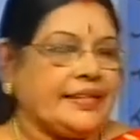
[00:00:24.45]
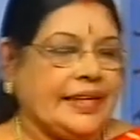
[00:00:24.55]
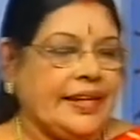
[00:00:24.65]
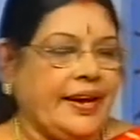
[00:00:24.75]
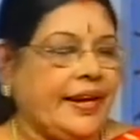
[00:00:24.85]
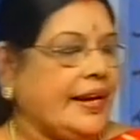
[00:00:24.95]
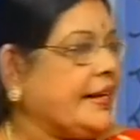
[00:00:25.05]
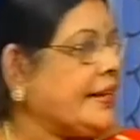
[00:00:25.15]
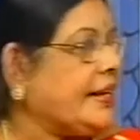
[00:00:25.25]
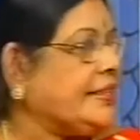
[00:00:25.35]
ஒரு
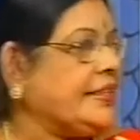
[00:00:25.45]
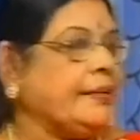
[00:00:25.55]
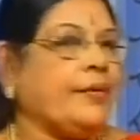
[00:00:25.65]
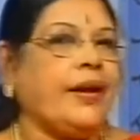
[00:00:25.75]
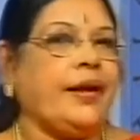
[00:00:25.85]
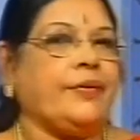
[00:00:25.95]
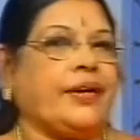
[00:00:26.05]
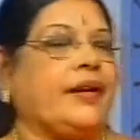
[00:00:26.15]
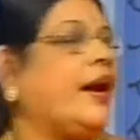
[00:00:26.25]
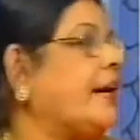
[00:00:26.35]
சரியான கச்சிதமான
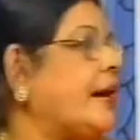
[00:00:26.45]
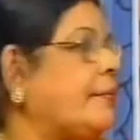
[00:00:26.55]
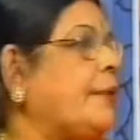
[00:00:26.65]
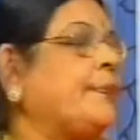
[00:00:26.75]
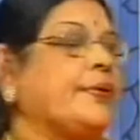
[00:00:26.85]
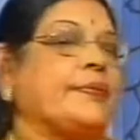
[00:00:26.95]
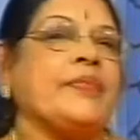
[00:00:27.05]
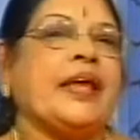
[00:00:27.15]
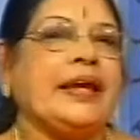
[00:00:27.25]
ஒரு நாடக அமைப்பு